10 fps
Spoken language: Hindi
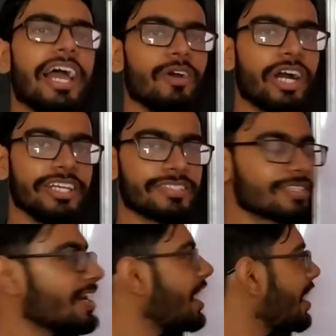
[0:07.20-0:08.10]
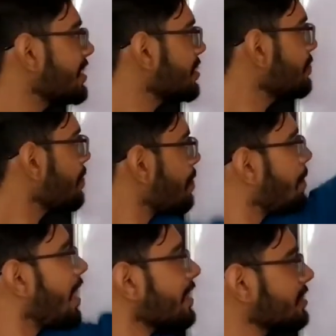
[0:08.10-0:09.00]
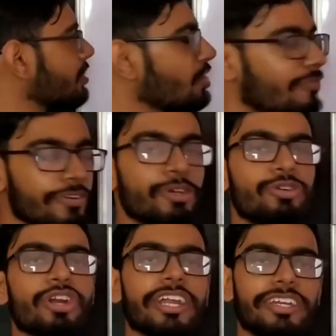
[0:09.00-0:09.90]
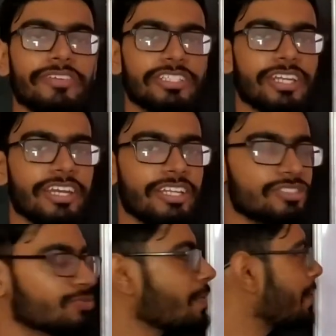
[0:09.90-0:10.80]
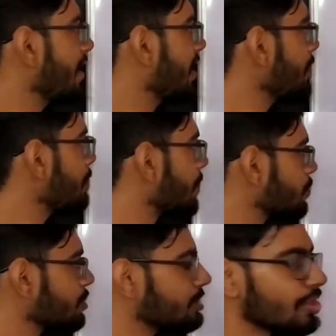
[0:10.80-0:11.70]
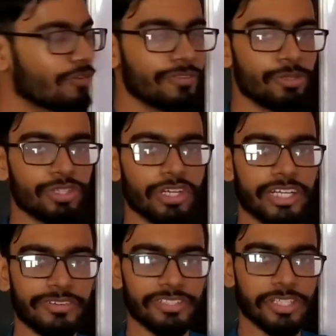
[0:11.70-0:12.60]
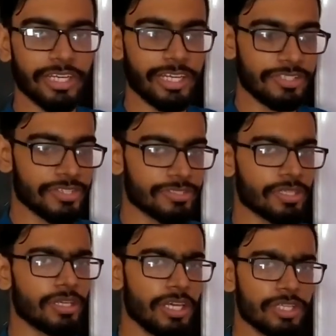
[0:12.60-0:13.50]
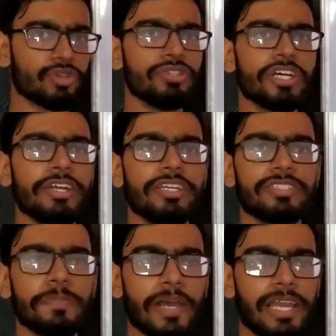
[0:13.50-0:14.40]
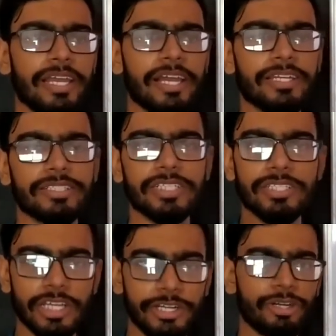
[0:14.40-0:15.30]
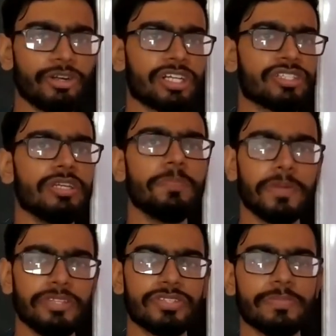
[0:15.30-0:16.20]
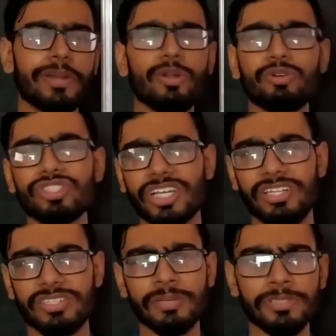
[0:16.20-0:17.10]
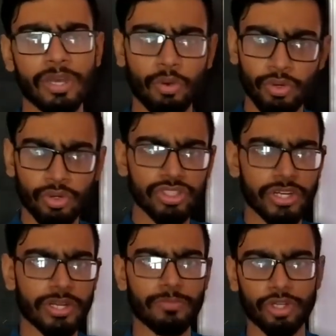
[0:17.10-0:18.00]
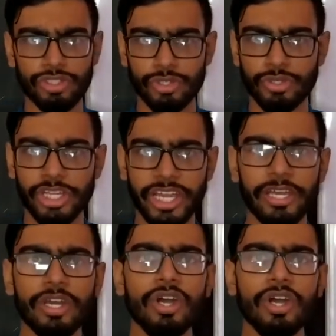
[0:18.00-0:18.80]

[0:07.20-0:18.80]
हेलो गाइस आज हम पार्ट थ्री ऑफ न्यूट्रॉन एक्टिवेशन एनालिसिस में पढ़ेंगे प्रोसीजर ऑफ न्यूट्रॉन एक्टिवेशन एनालिसिस इसको जानने से पहले यार इसका इंट्रोडक्शन प्रिंसिपल और कुछ कंसेप्ट हैं उनको जानना बहुत जरूरी है